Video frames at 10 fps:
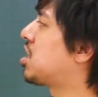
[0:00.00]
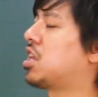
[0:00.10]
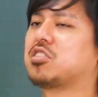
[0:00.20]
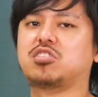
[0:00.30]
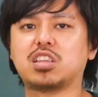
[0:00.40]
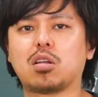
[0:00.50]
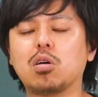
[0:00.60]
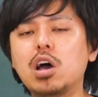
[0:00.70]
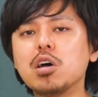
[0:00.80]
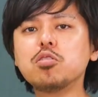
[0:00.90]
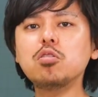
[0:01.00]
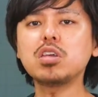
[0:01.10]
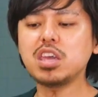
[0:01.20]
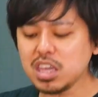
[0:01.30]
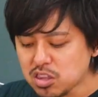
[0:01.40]
が正しいんだろうその
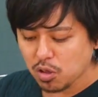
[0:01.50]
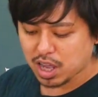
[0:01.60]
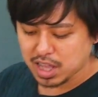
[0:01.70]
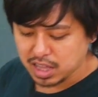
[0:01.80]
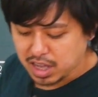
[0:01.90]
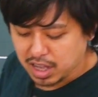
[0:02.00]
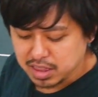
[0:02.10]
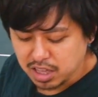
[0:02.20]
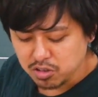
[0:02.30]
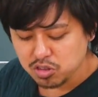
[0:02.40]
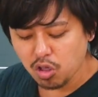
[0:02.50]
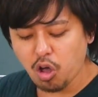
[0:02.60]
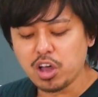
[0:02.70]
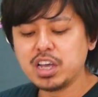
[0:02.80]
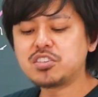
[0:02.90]
ヒントが何かっていう
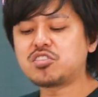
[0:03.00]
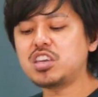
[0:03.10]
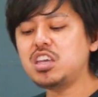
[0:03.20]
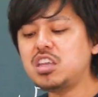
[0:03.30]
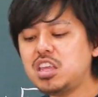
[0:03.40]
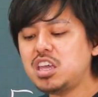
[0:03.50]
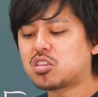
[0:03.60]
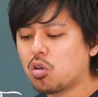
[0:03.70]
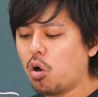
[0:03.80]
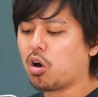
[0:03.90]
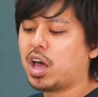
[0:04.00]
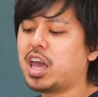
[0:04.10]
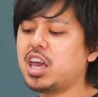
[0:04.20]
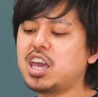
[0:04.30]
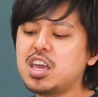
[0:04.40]
と、CD と
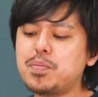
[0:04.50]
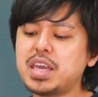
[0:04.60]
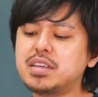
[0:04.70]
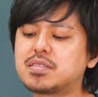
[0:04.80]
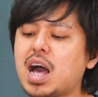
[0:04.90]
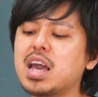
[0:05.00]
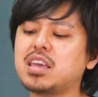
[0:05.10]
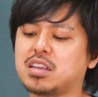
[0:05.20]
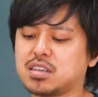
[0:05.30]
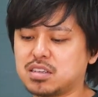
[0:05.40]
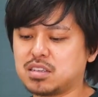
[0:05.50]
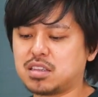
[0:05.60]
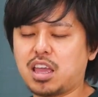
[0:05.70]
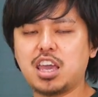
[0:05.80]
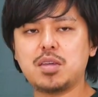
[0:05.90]
AB サイン、
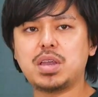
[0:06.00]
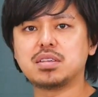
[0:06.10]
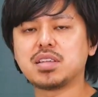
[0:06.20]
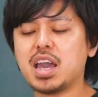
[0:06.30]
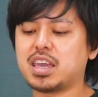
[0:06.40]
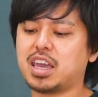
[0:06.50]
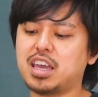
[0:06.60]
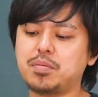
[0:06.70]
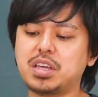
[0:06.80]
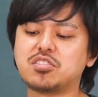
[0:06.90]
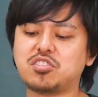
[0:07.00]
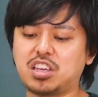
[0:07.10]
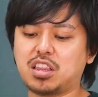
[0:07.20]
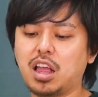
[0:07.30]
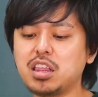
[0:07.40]
AB サイン
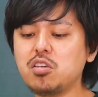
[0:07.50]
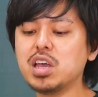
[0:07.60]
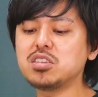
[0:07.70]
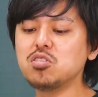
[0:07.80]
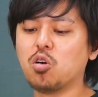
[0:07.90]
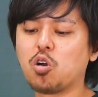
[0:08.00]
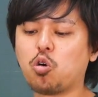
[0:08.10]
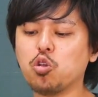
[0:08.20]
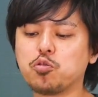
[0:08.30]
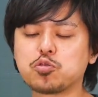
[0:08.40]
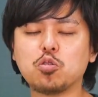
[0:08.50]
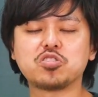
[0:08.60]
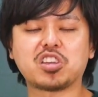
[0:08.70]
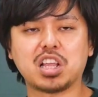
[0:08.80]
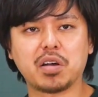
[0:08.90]
ABC っていうやつのこの不等
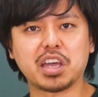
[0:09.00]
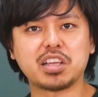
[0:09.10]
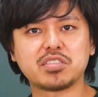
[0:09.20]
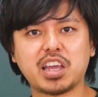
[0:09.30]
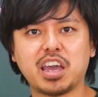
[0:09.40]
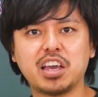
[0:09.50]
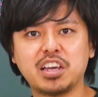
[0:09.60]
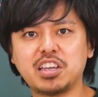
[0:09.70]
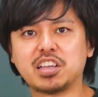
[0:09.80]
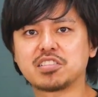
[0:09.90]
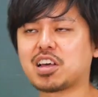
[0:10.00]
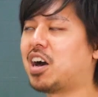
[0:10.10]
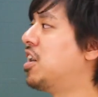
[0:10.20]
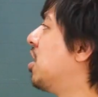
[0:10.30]
式なわけですね。いいですか